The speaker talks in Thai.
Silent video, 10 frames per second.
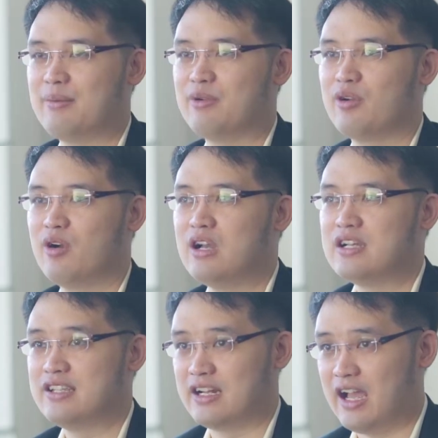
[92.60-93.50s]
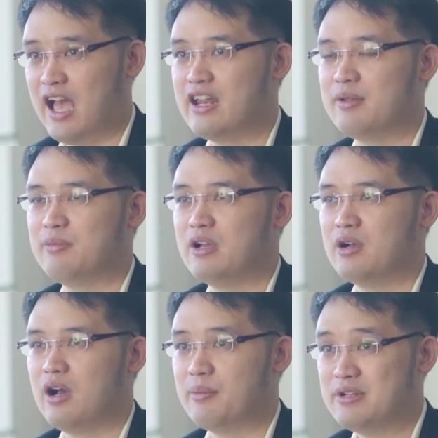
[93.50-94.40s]
รับแล้วก็จัดค่ายใน
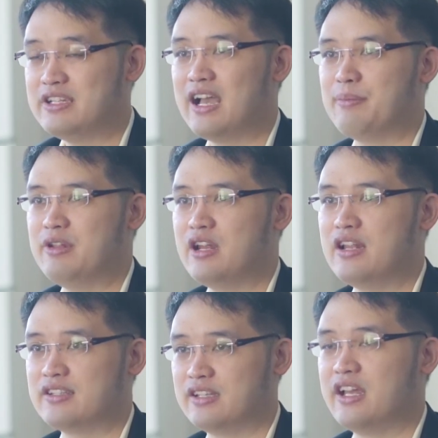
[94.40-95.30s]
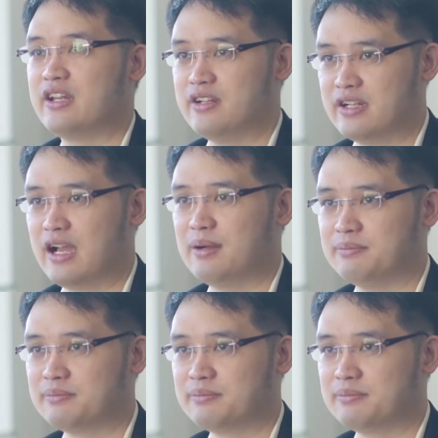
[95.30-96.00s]
พฤศจิกาปีนั้นในสเตจหนึ่งครับ